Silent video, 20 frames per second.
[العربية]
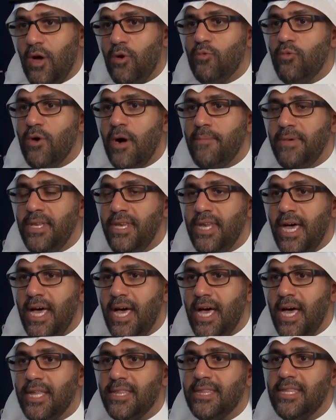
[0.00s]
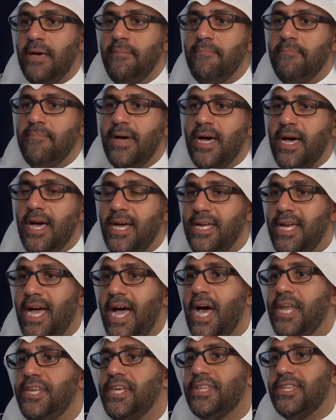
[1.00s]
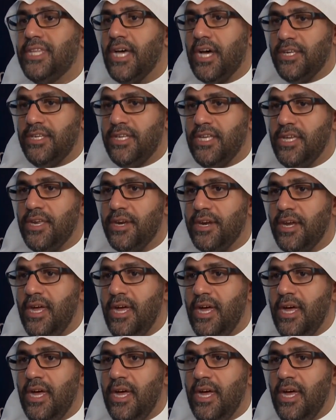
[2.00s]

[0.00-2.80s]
ومنها تم إعادة تقدير